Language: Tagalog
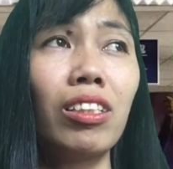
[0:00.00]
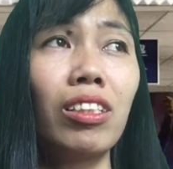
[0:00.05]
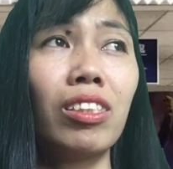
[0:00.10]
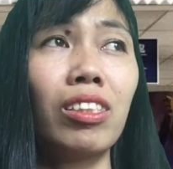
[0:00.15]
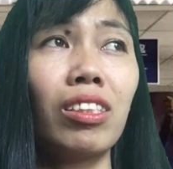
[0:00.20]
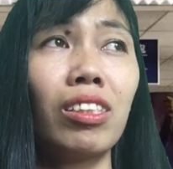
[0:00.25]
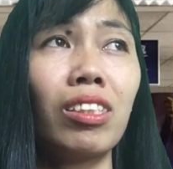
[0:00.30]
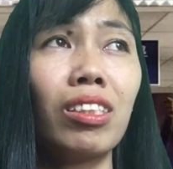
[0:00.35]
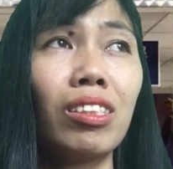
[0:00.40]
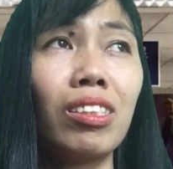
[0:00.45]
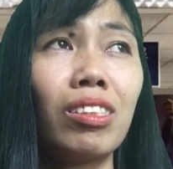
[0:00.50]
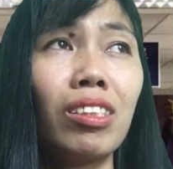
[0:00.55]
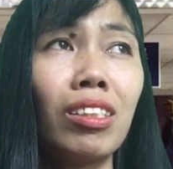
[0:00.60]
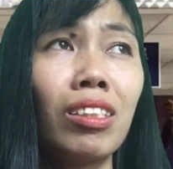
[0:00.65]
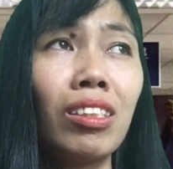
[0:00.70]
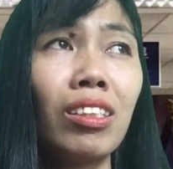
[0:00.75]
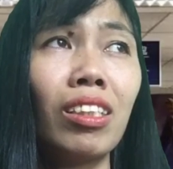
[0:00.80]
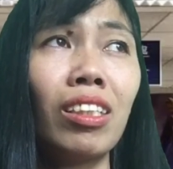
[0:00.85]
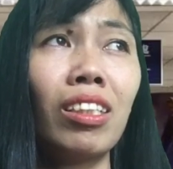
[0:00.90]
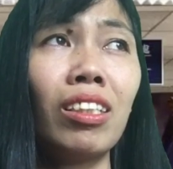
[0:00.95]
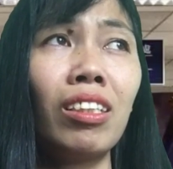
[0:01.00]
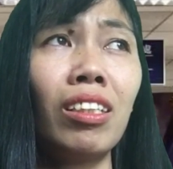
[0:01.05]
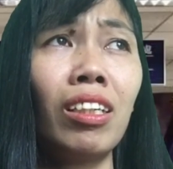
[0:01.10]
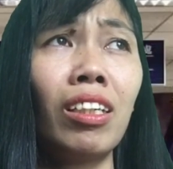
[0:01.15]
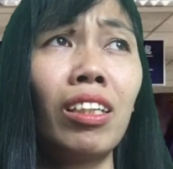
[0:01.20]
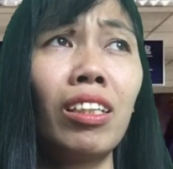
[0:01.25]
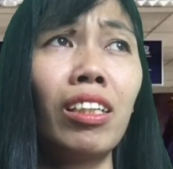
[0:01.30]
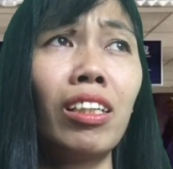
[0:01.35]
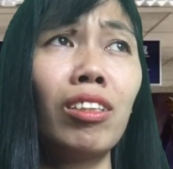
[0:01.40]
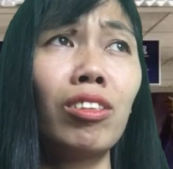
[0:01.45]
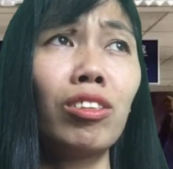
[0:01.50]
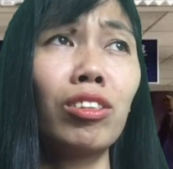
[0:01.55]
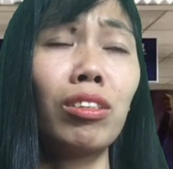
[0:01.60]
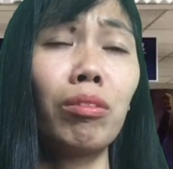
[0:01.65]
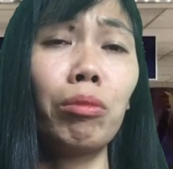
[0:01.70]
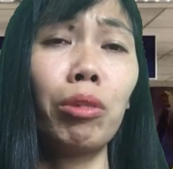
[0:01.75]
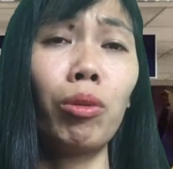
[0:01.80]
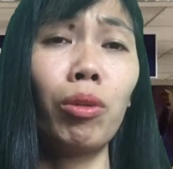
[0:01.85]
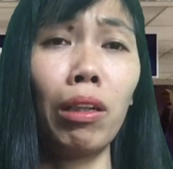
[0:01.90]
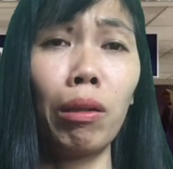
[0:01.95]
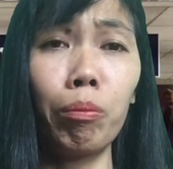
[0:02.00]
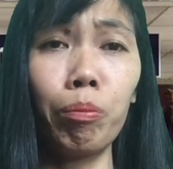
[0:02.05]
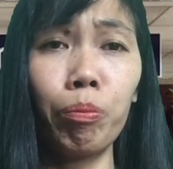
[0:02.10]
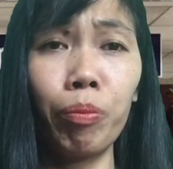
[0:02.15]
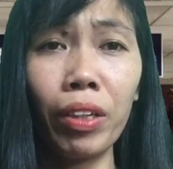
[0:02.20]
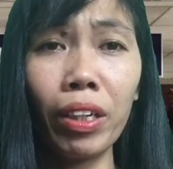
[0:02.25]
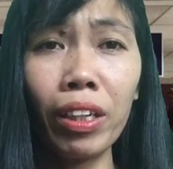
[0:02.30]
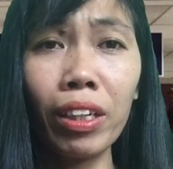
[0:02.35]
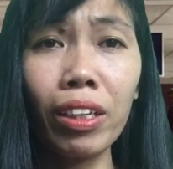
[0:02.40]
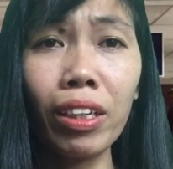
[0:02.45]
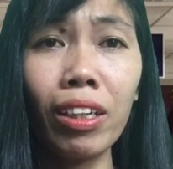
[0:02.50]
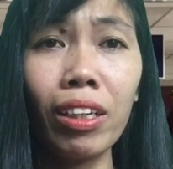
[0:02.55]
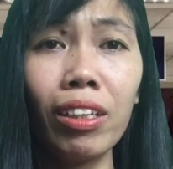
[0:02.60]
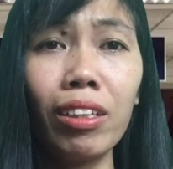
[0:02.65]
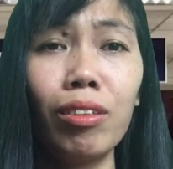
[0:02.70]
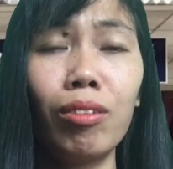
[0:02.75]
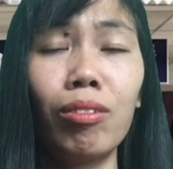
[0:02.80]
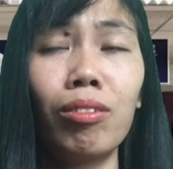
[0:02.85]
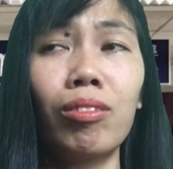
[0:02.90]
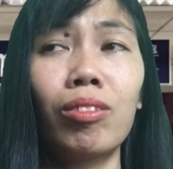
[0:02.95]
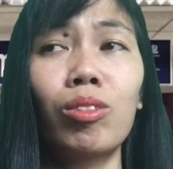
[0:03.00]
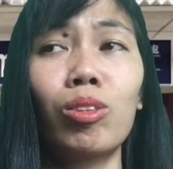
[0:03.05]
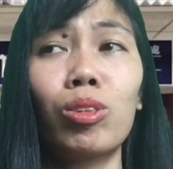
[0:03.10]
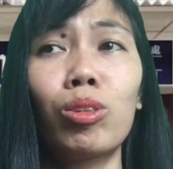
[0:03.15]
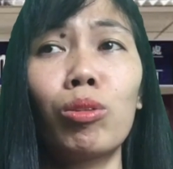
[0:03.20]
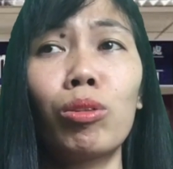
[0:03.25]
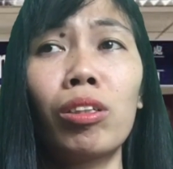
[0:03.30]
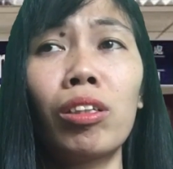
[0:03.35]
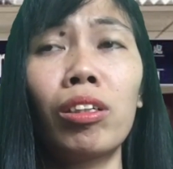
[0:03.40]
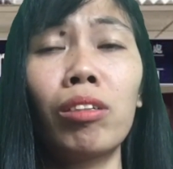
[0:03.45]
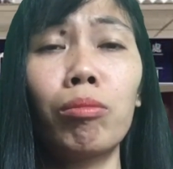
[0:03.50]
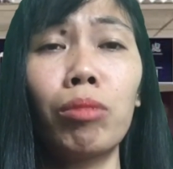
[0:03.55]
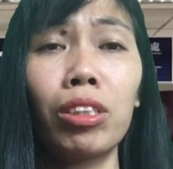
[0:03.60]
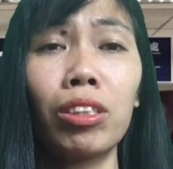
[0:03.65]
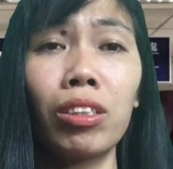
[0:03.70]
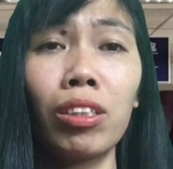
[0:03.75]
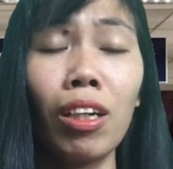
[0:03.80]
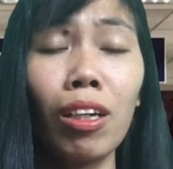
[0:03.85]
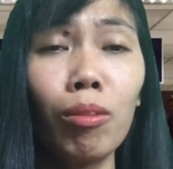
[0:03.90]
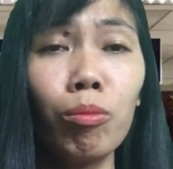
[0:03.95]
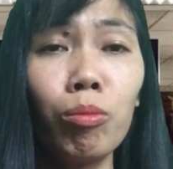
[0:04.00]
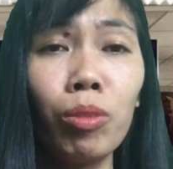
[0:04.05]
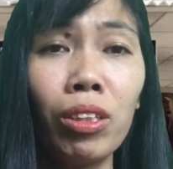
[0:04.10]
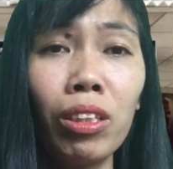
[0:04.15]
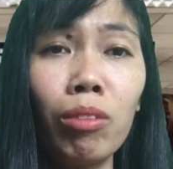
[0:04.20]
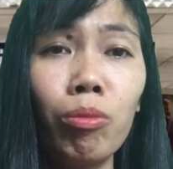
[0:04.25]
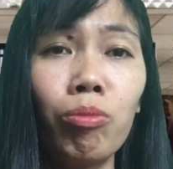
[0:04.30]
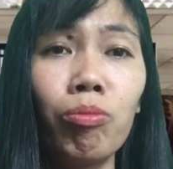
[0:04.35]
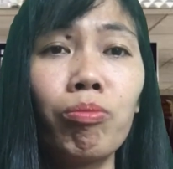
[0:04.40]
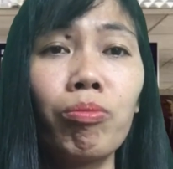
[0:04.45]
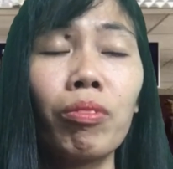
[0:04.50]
citizen, ganyan, lalo sa mga walang pera, yung gusto lang mag-travel,